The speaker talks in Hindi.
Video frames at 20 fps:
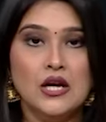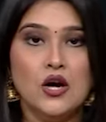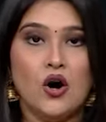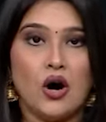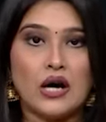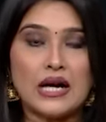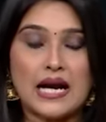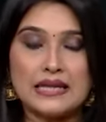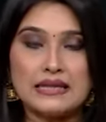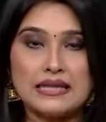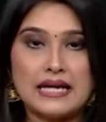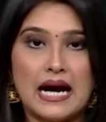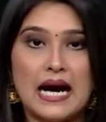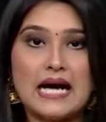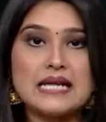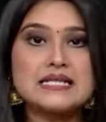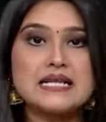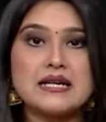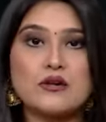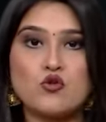और
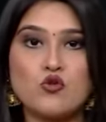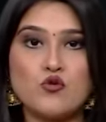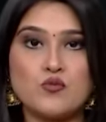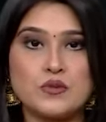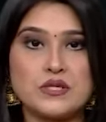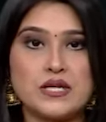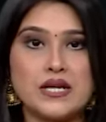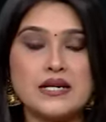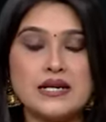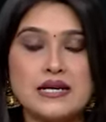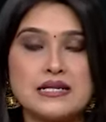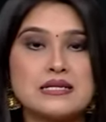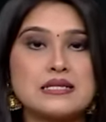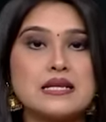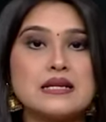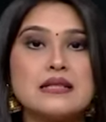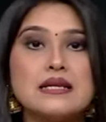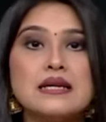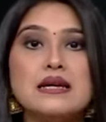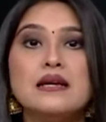ऐतिहासिक रूप से यह
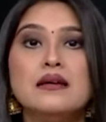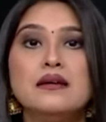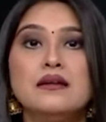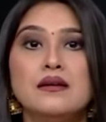स्थिति